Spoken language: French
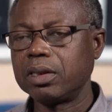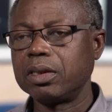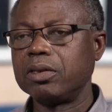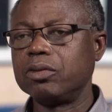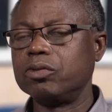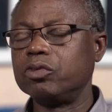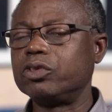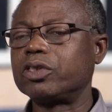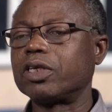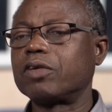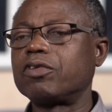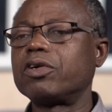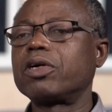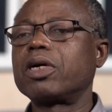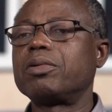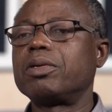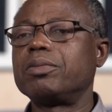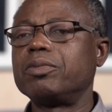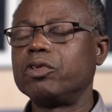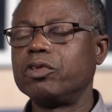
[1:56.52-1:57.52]
nous avons
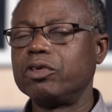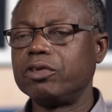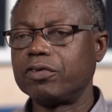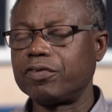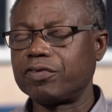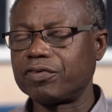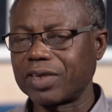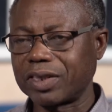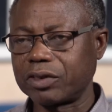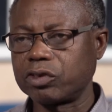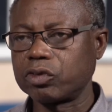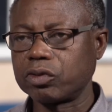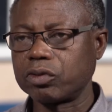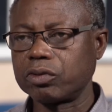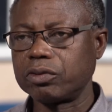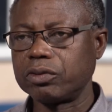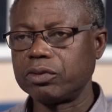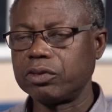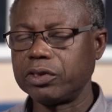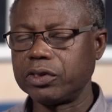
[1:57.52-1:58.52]
quand même une
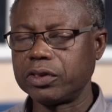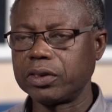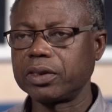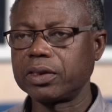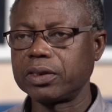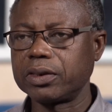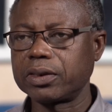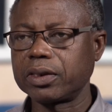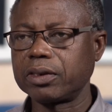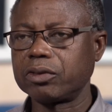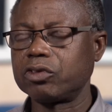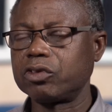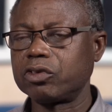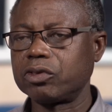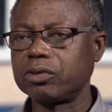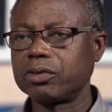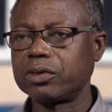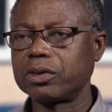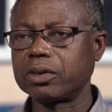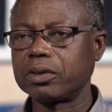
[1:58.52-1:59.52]
façon de gérer ces
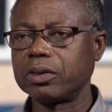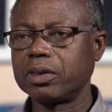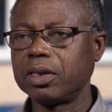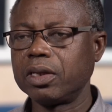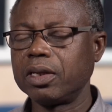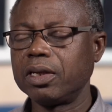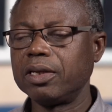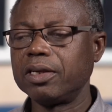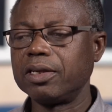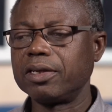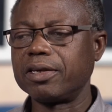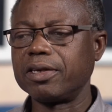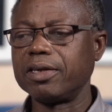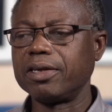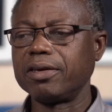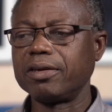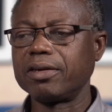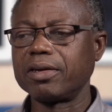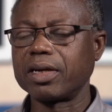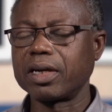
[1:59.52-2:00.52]
ressources
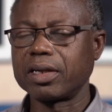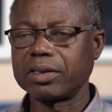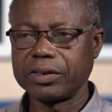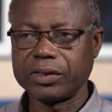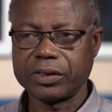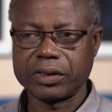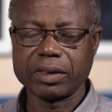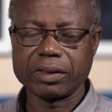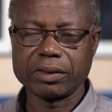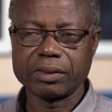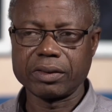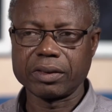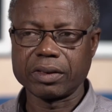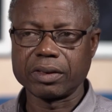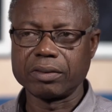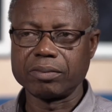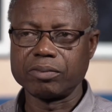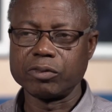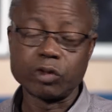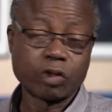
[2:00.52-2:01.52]
qui engendre
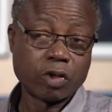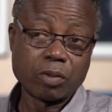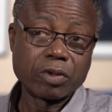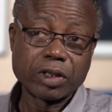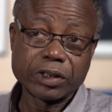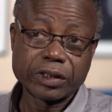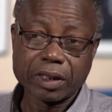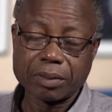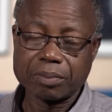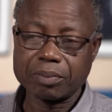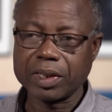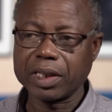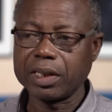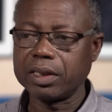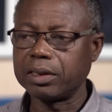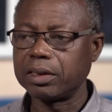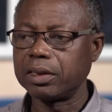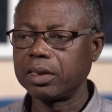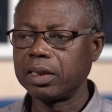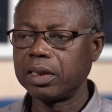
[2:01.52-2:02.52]
ce que moi
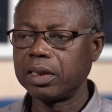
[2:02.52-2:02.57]
j'appelle